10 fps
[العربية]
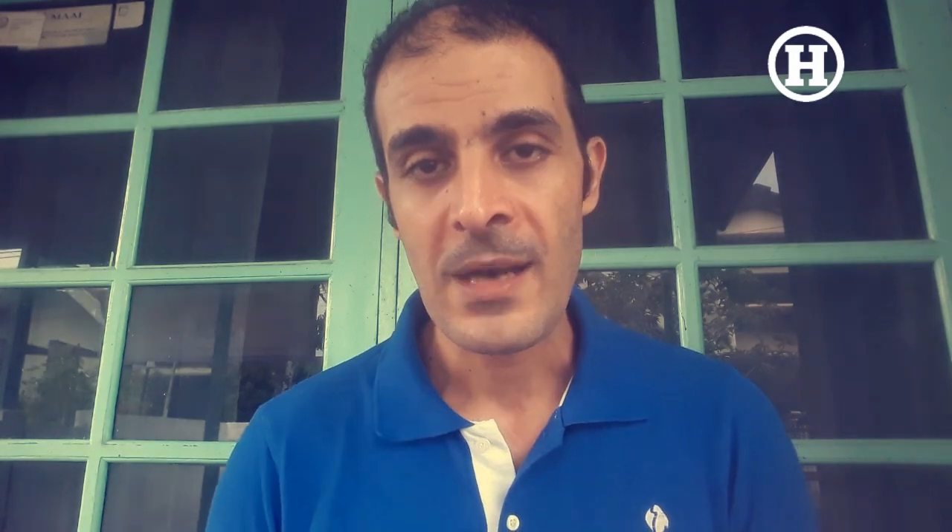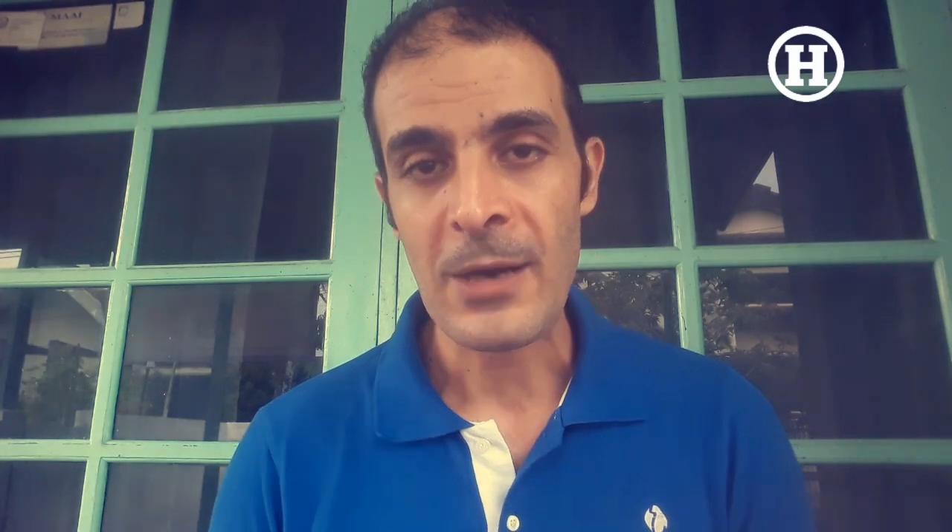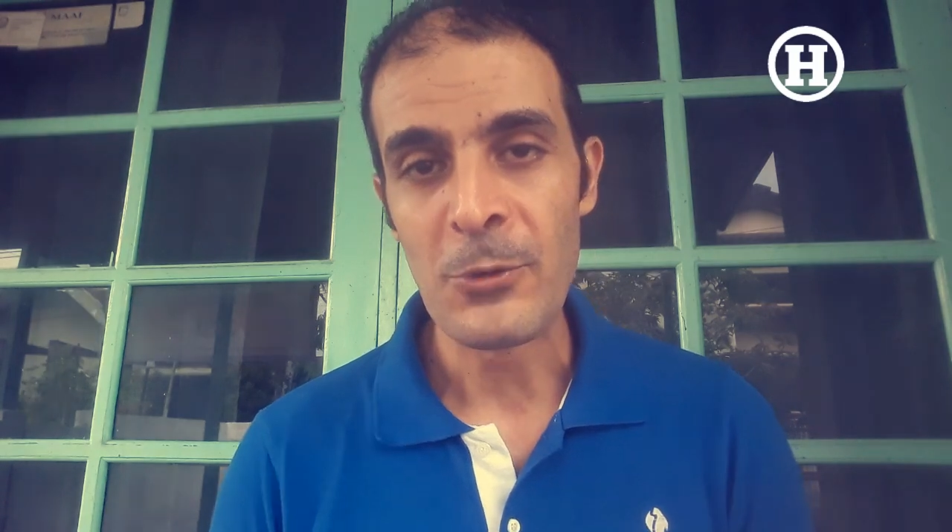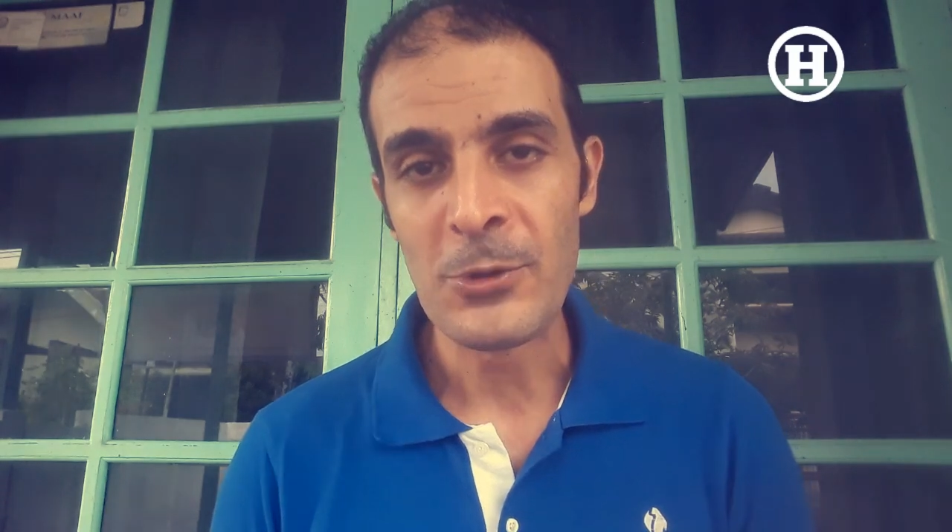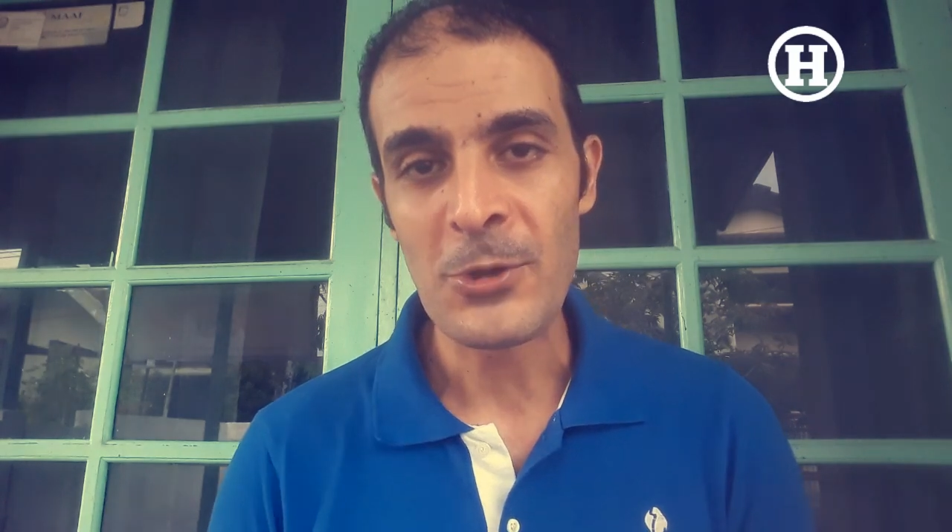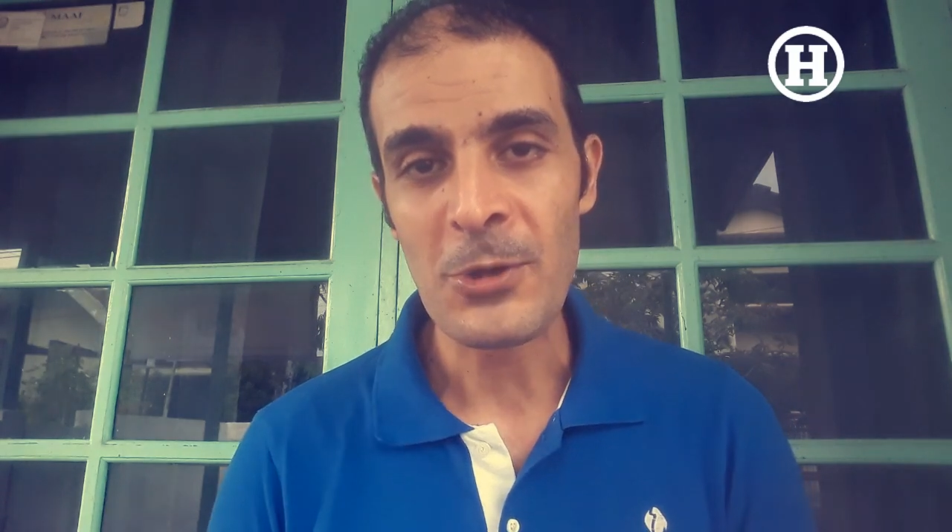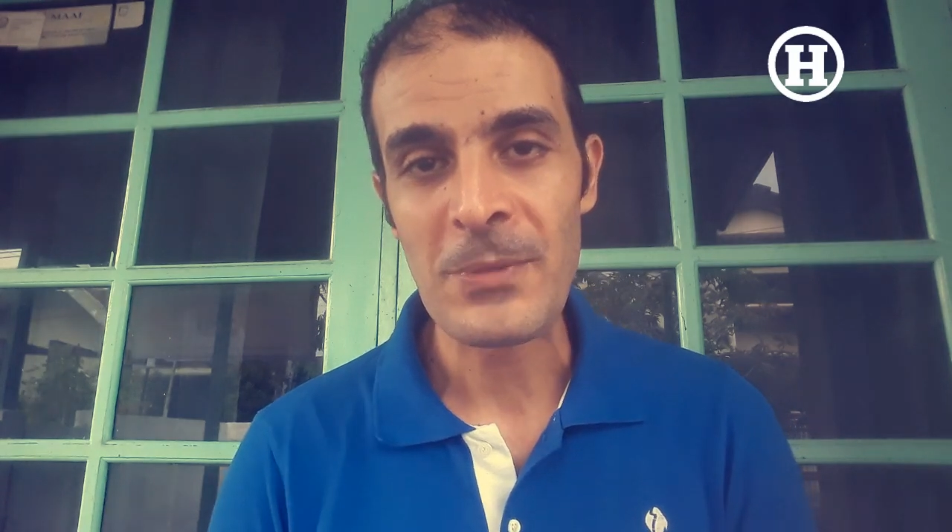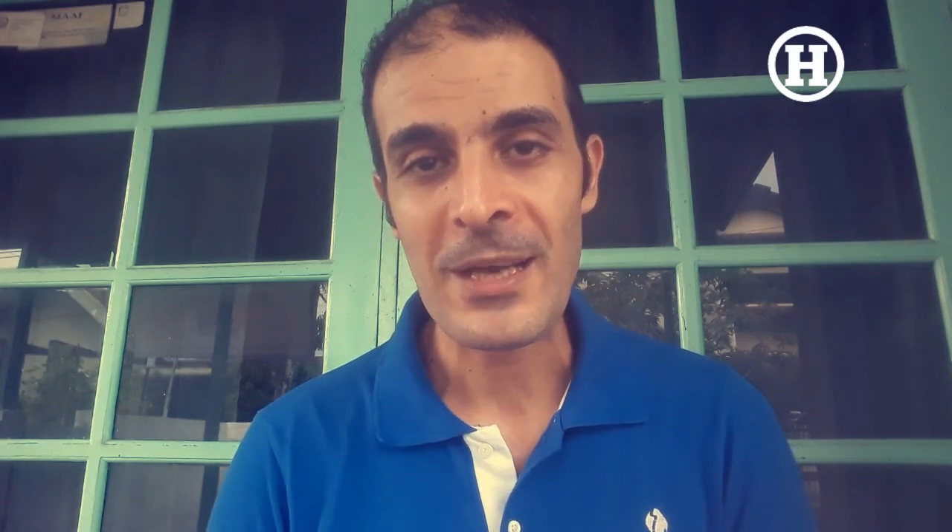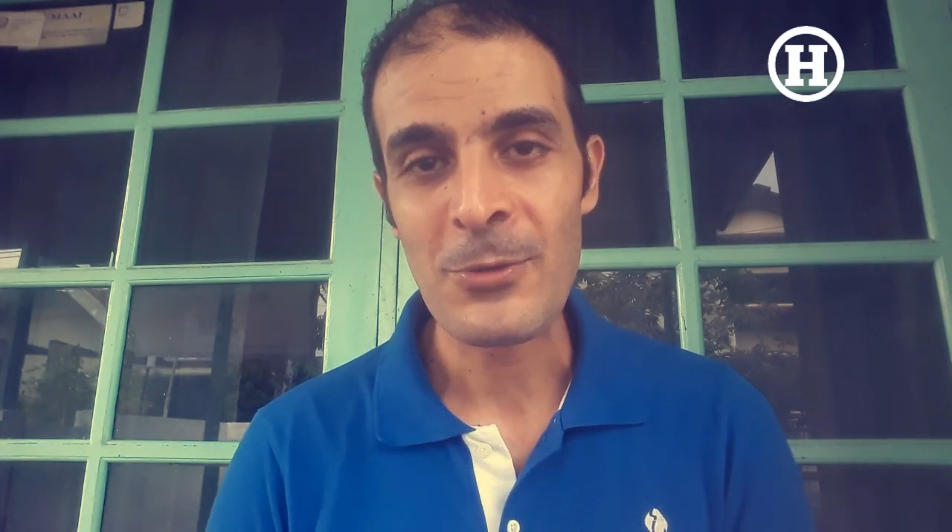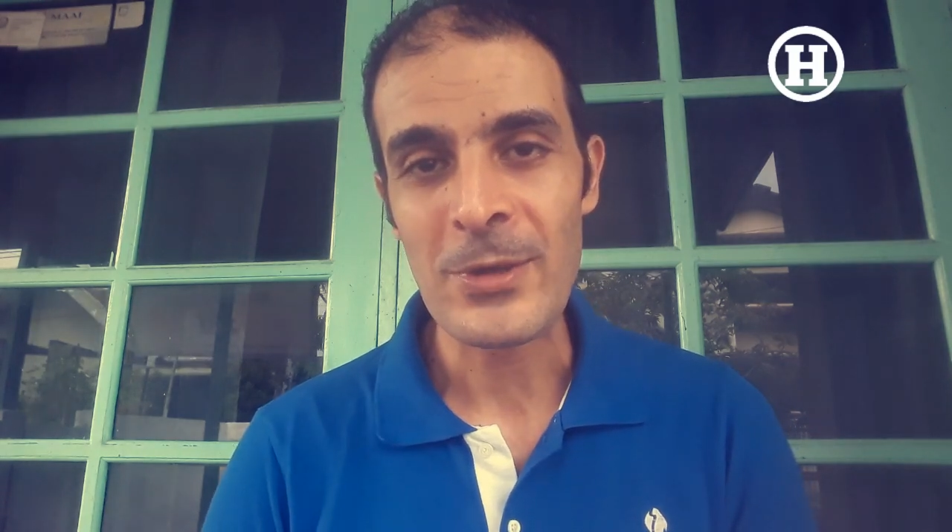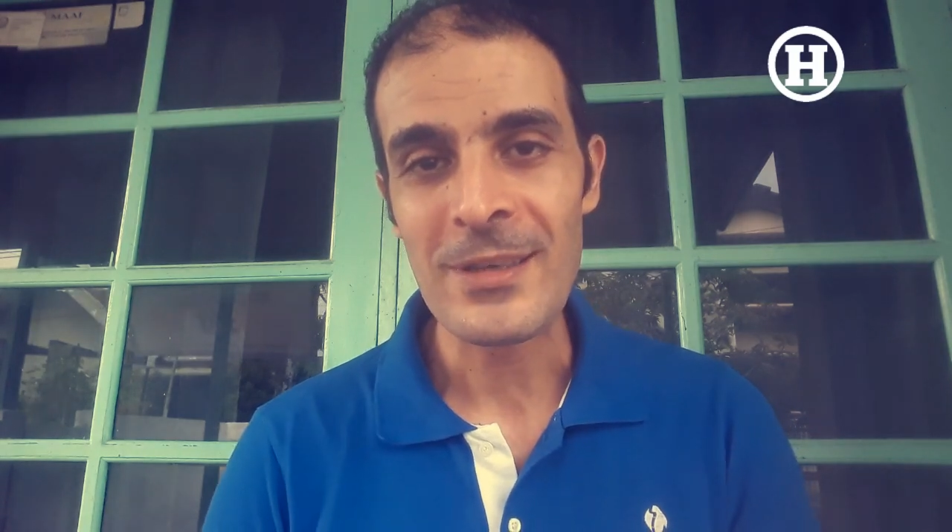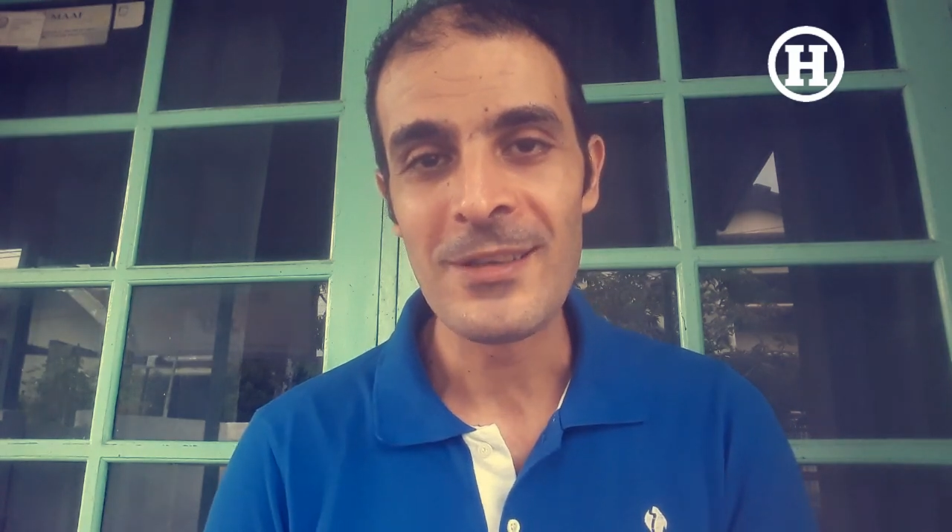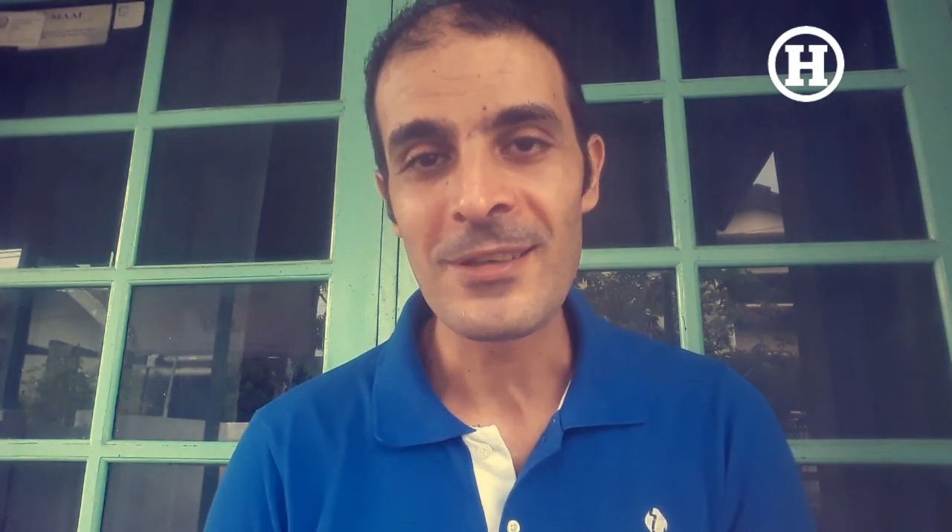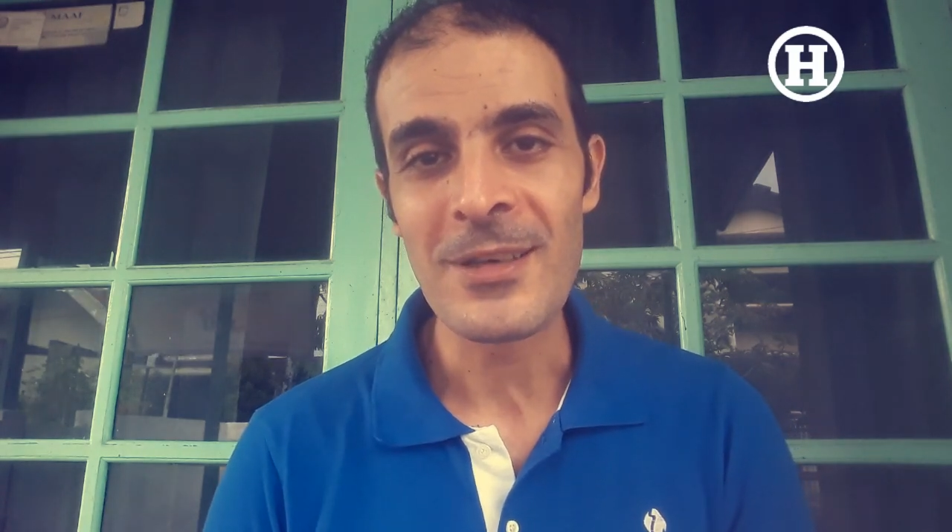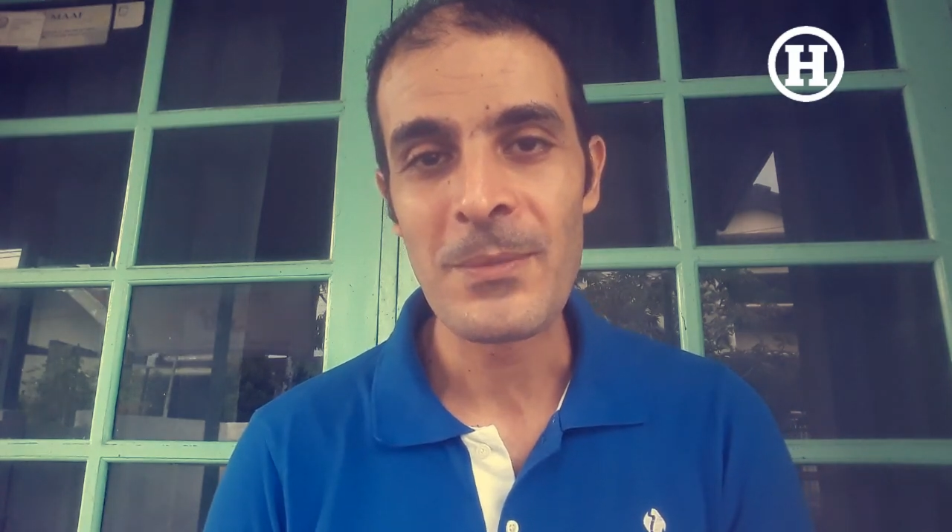أول نوع من أنواع
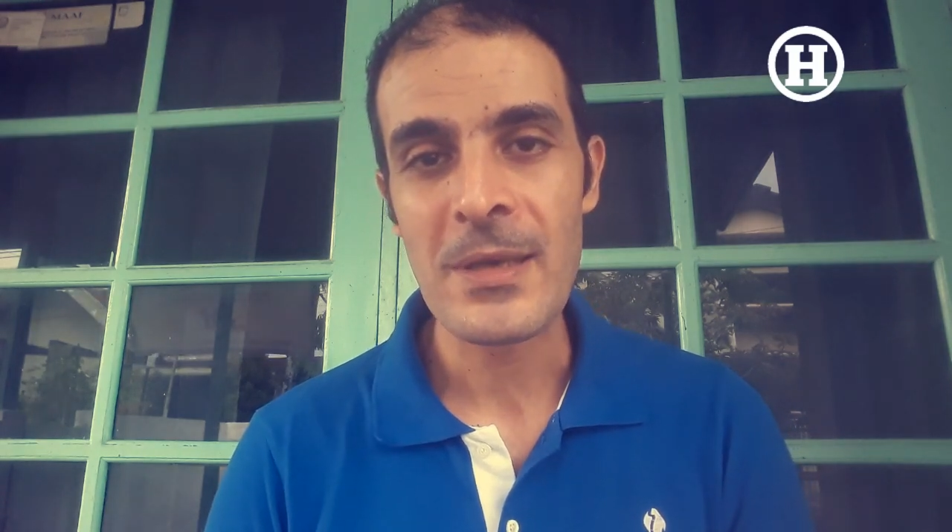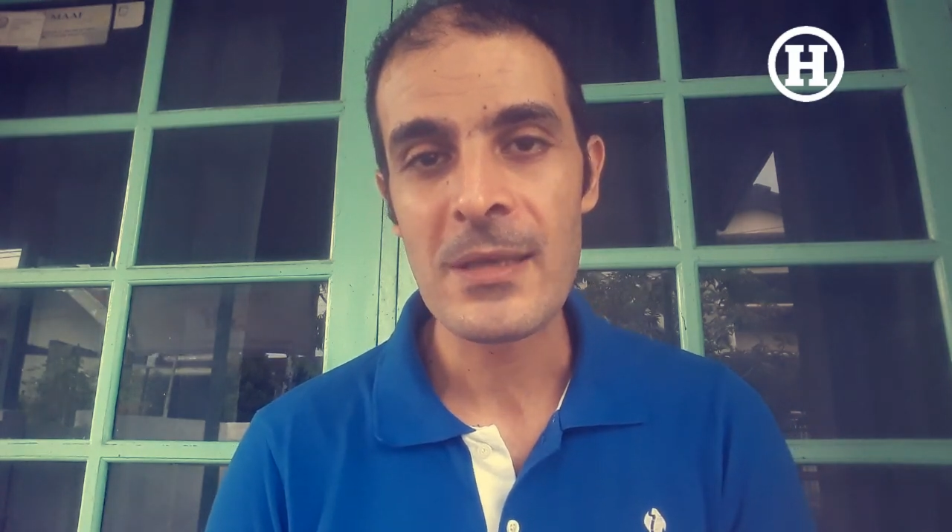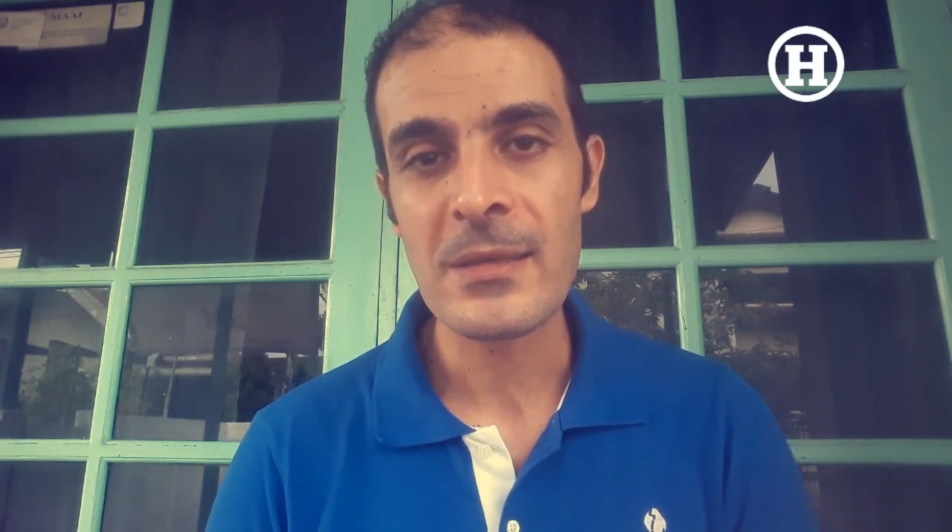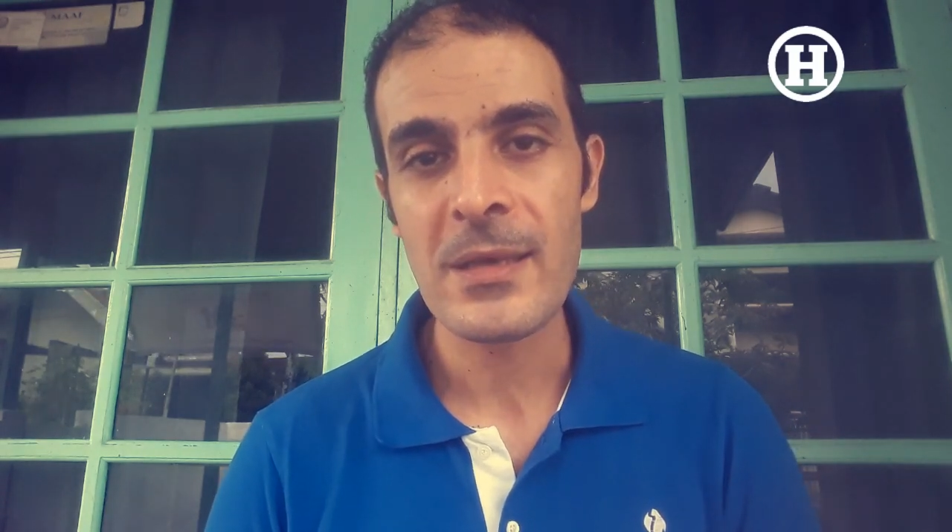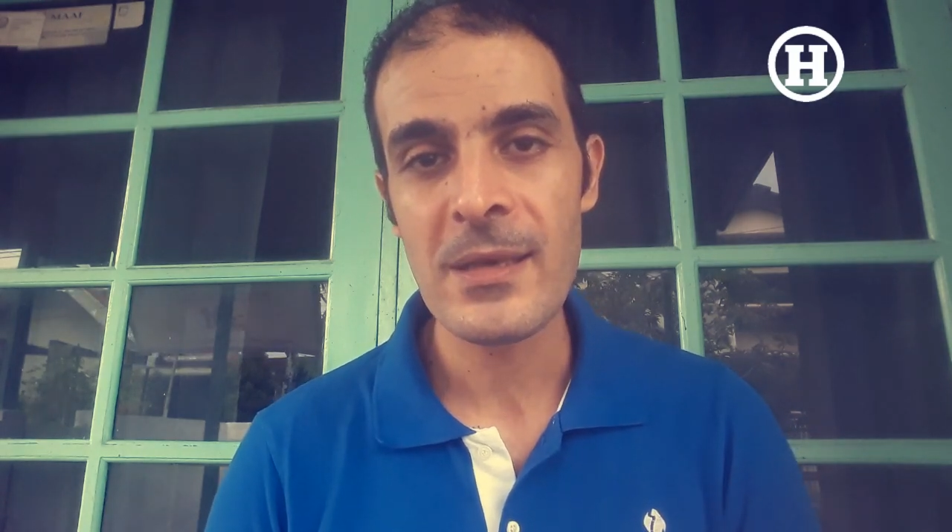الإقامات